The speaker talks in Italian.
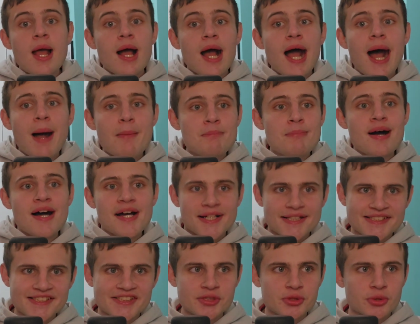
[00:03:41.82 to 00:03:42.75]
a
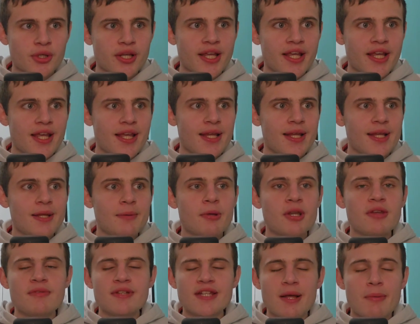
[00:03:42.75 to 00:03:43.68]
marzo e i
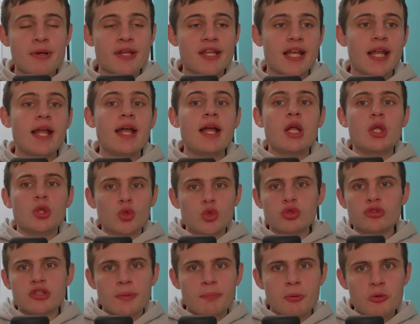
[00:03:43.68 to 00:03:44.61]
primi d'aprile.
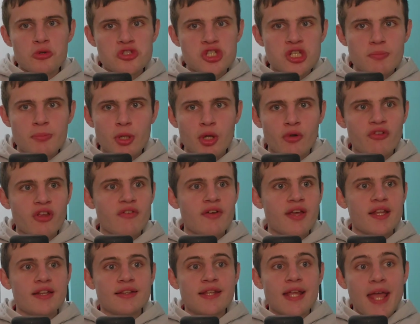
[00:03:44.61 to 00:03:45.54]
Tutto è possibile
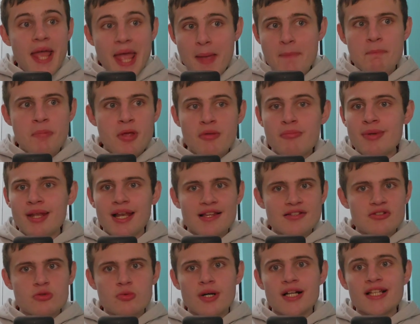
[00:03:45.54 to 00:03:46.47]
ovviamente, è per me la
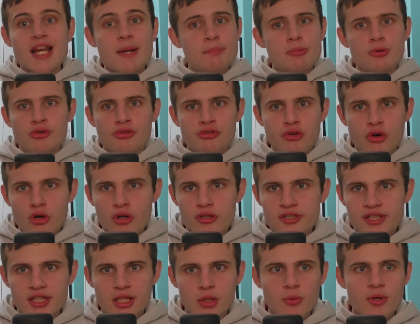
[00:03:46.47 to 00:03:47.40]
squadra più
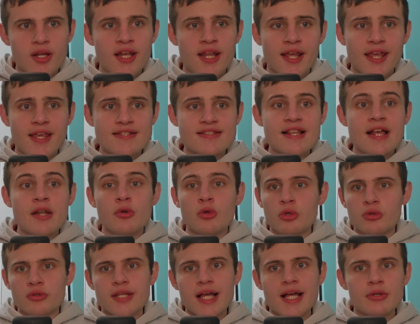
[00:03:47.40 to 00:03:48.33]
forte di quelle che stanno
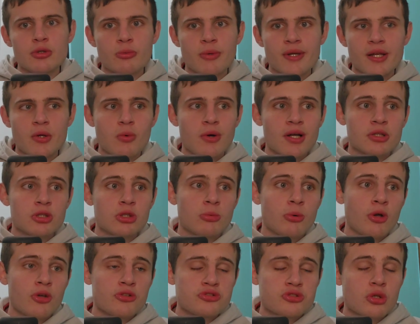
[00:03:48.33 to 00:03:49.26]
lottando per il quarto
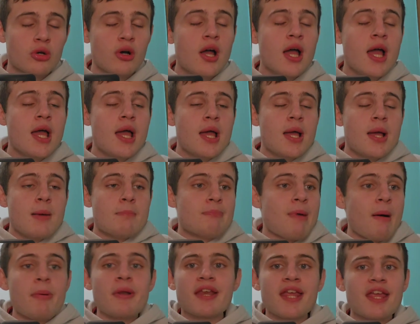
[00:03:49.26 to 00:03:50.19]
posto,
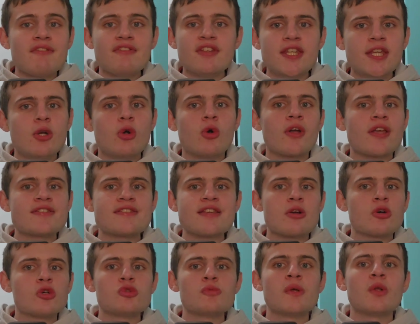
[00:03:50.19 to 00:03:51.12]
ma perché vi dico che
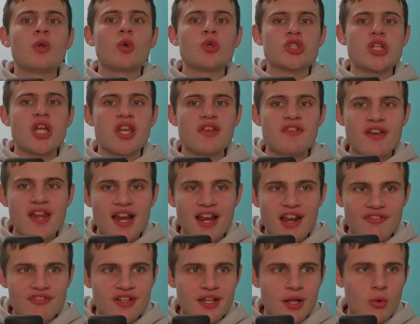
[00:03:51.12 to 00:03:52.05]
secondo me non ci arriverà
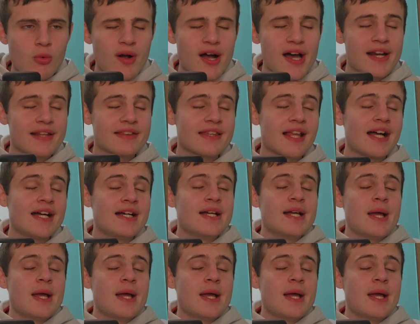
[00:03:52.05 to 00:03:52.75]
alla fine quarta?